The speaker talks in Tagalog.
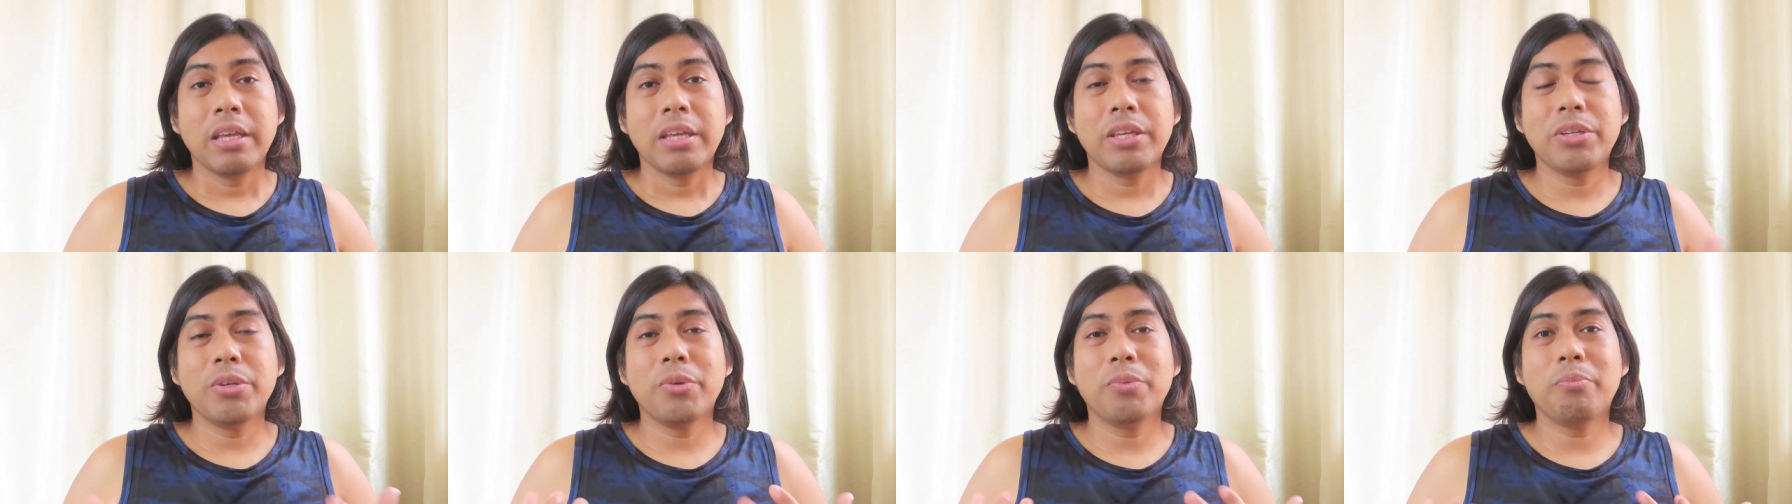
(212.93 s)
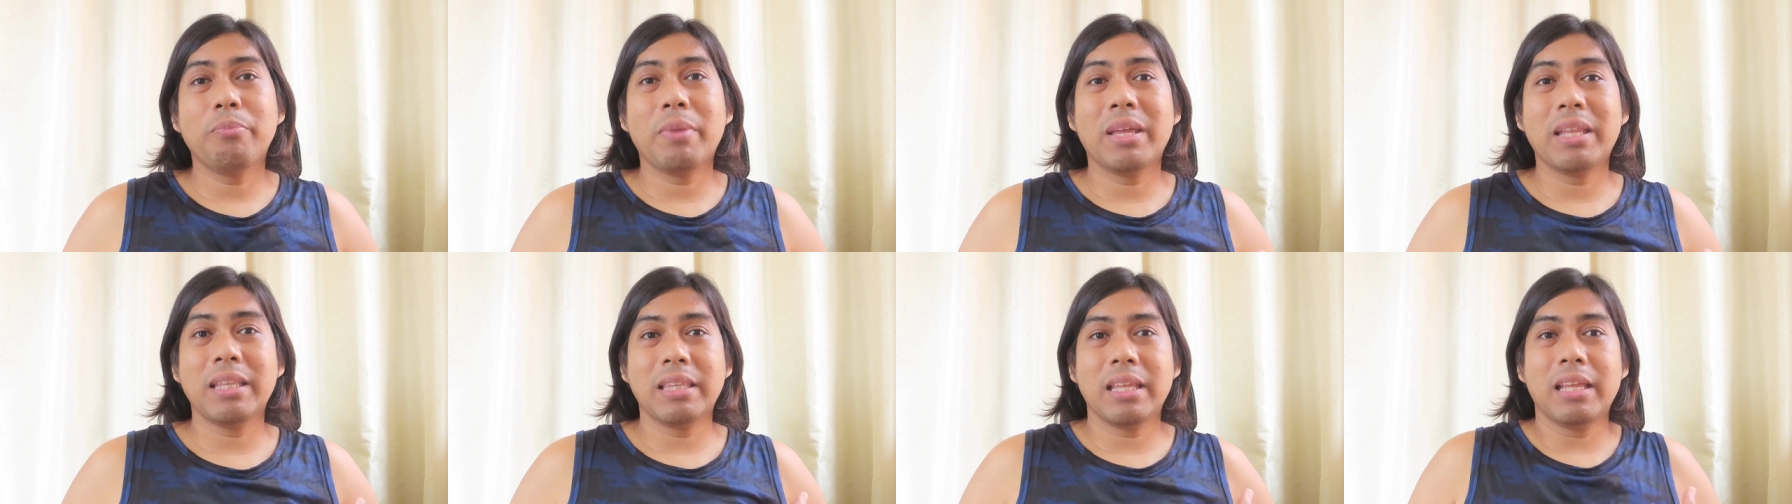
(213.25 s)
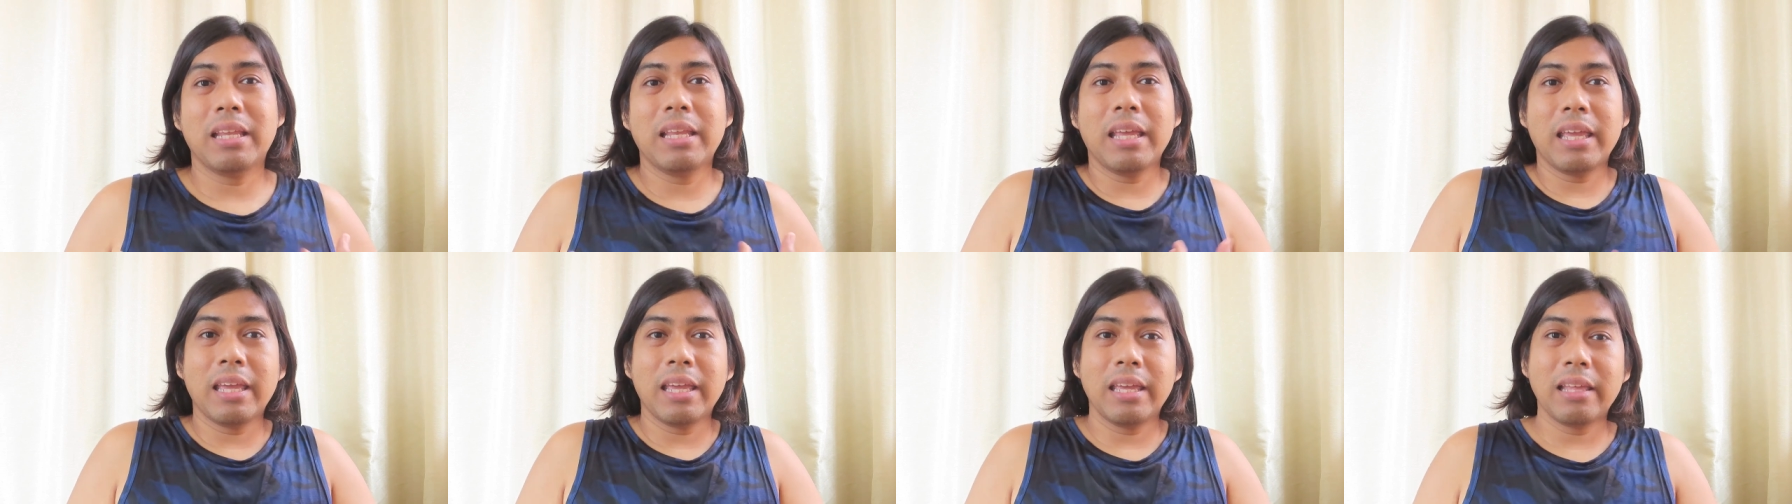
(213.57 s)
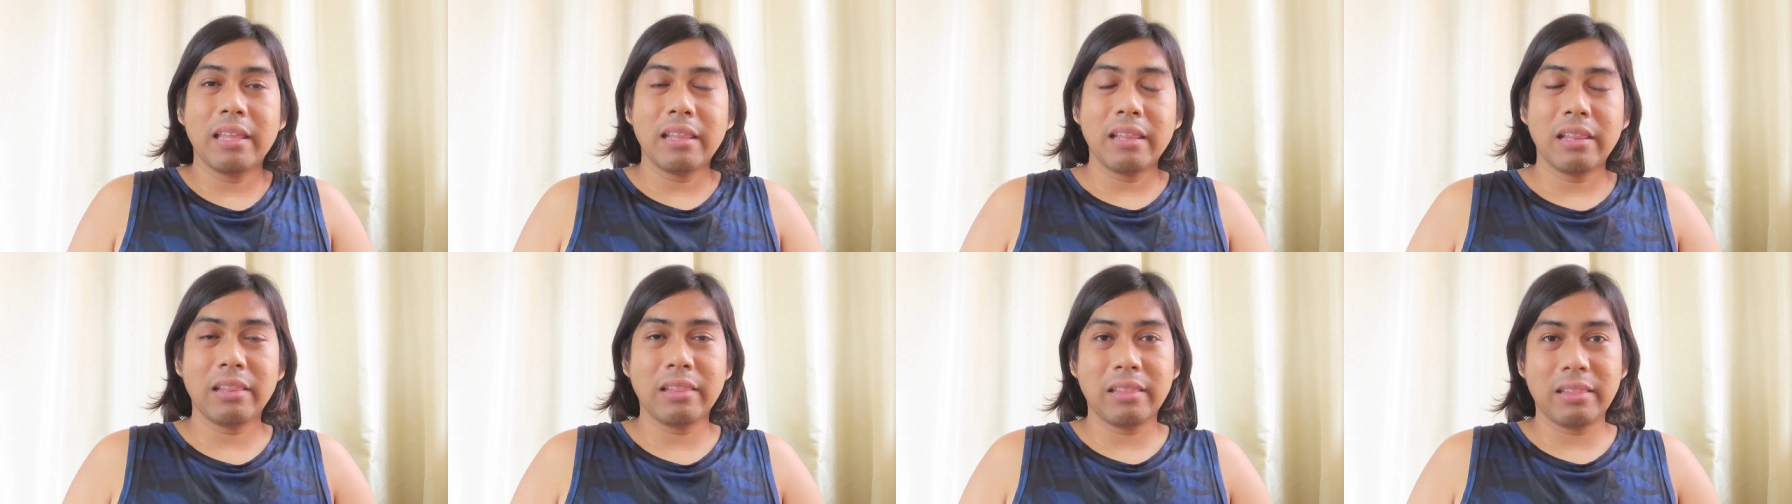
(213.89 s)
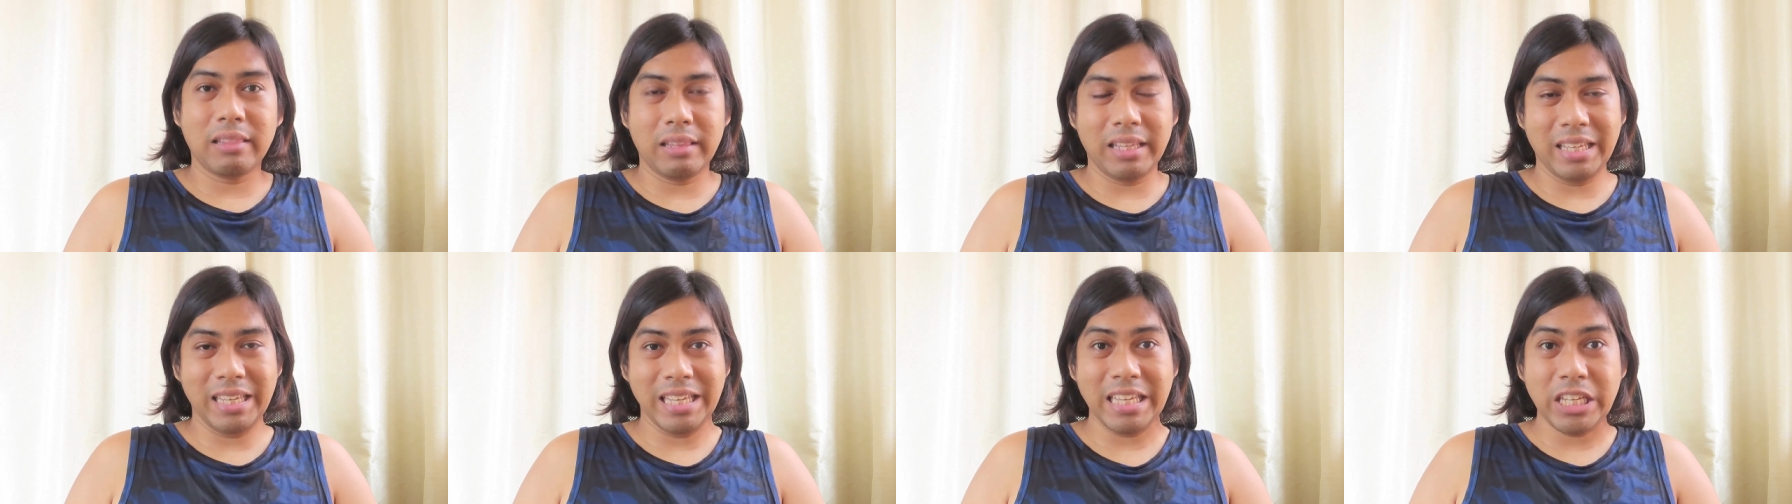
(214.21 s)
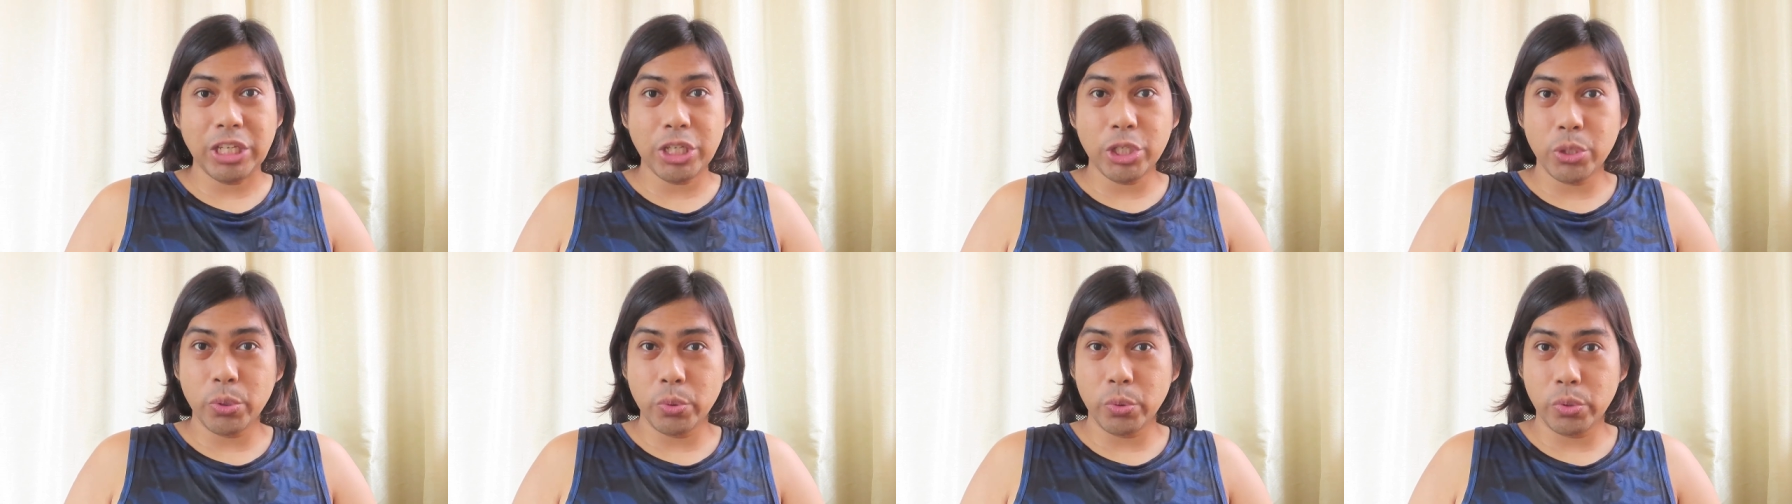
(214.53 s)
Yung mental health
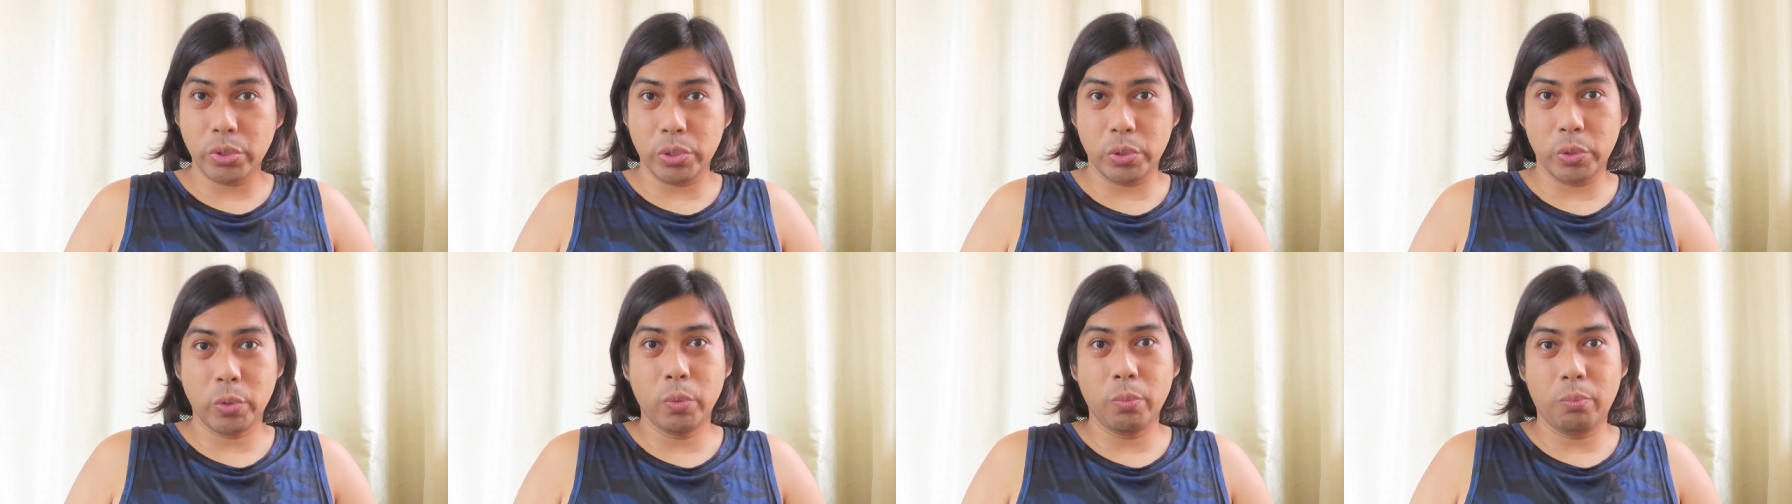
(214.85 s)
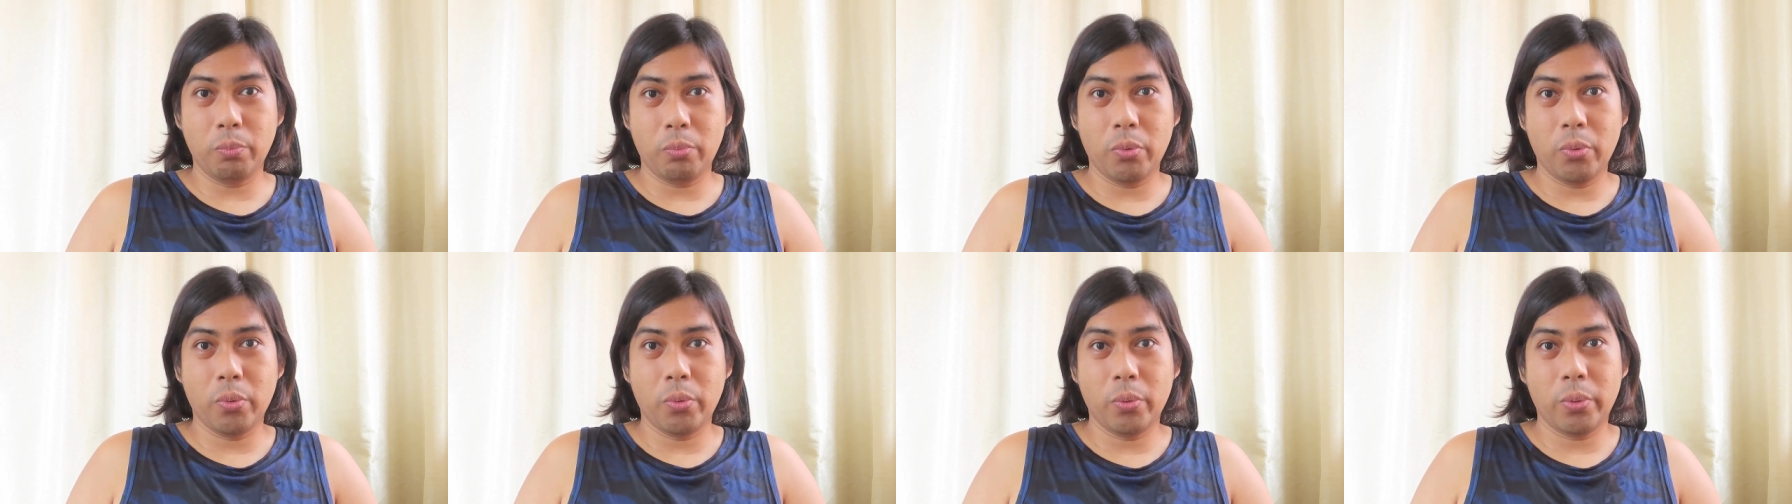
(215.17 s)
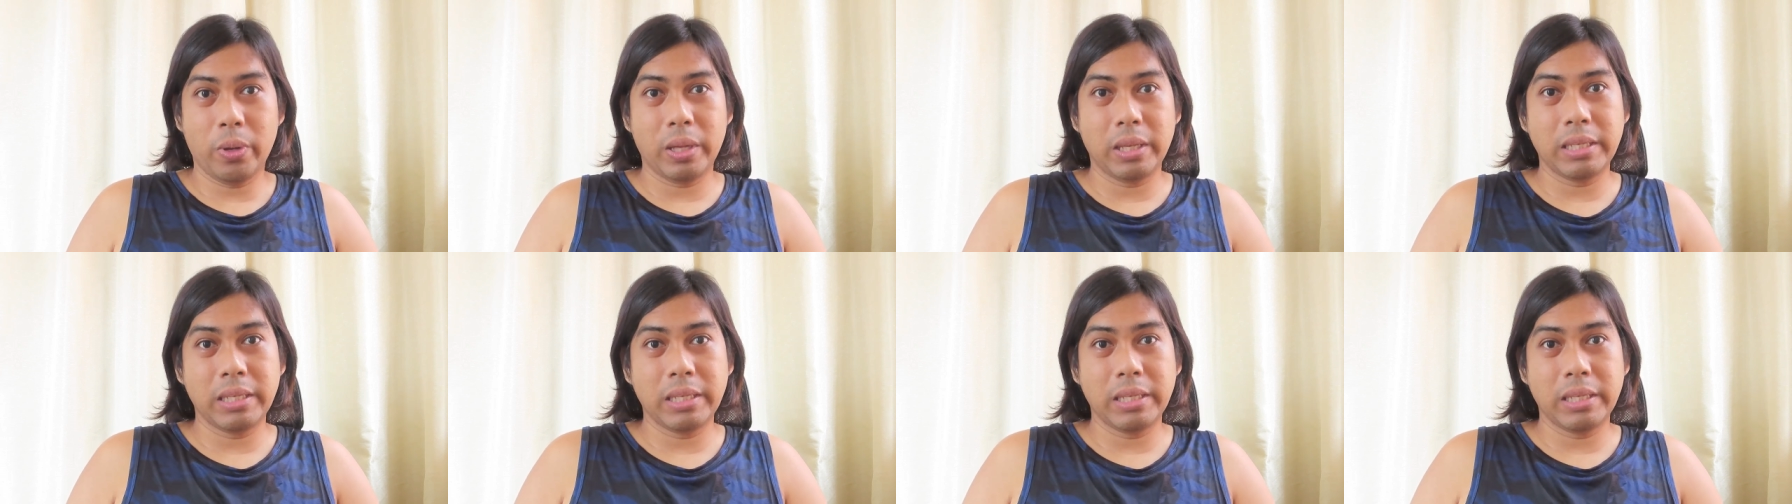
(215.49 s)
issues ko po,